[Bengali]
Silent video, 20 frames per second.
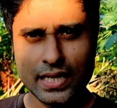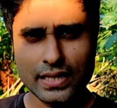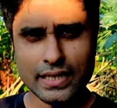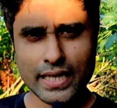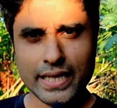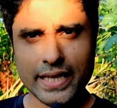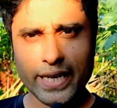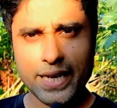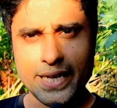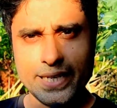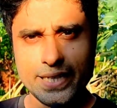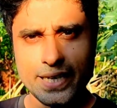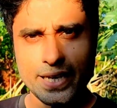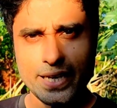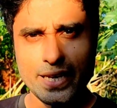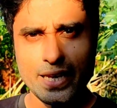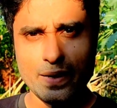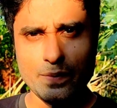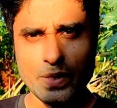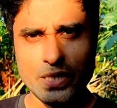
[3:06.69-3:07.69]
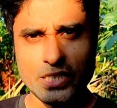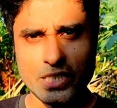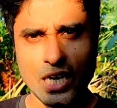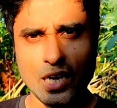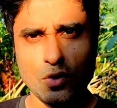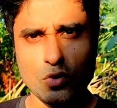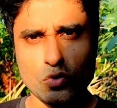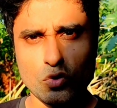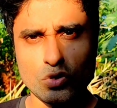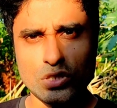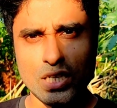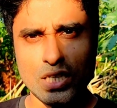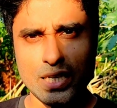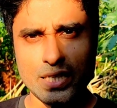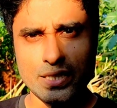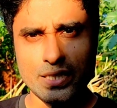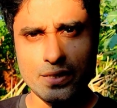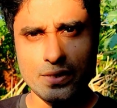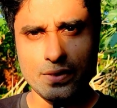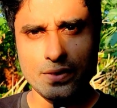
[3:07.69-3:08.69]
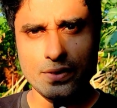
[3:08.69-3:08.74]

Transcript: তাই এইটাকে আমি স্বাগত জানাই